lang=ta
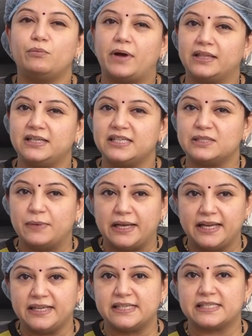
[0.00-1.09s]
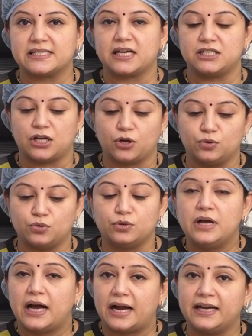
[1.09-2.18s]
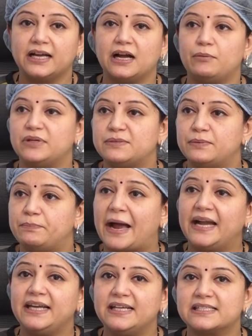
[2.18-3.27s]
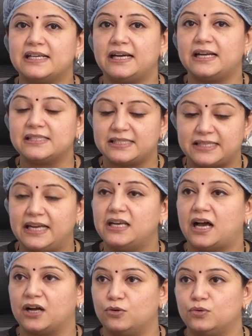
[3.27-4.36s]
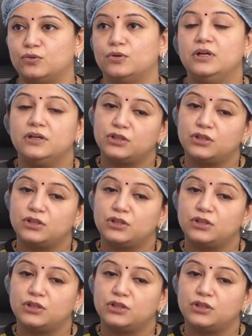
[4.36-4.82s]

ஒரு மாதிரி ஸ்மெல்லி டிஸ்சார்ஜ் ஆகும் அண்டர்கார்மெண்ட்ஸ் பேண்டீஸ்லலாம் ஸ்டெயின் ஆகும்